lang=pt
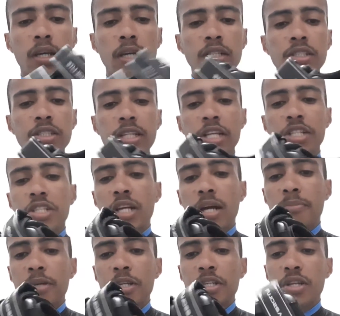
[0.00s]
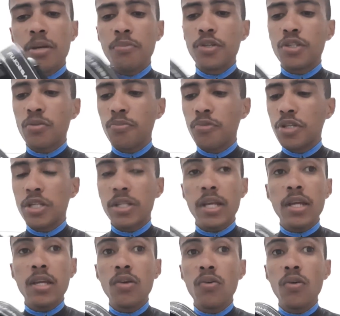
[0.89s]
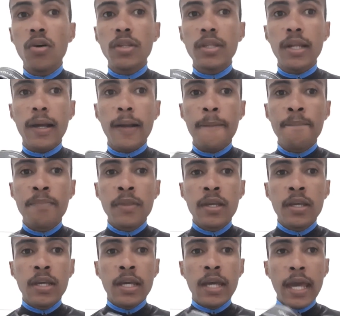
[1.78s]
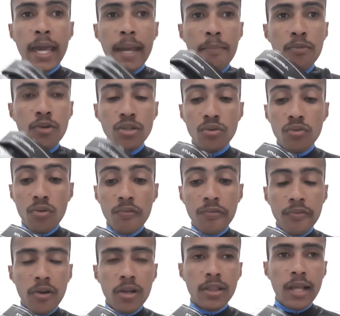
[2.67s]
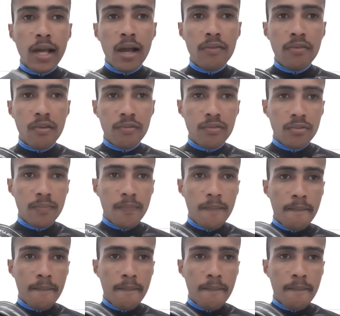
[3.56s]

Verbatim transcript: esteticamente é muito bonita. E outra, é muito confortável, viu?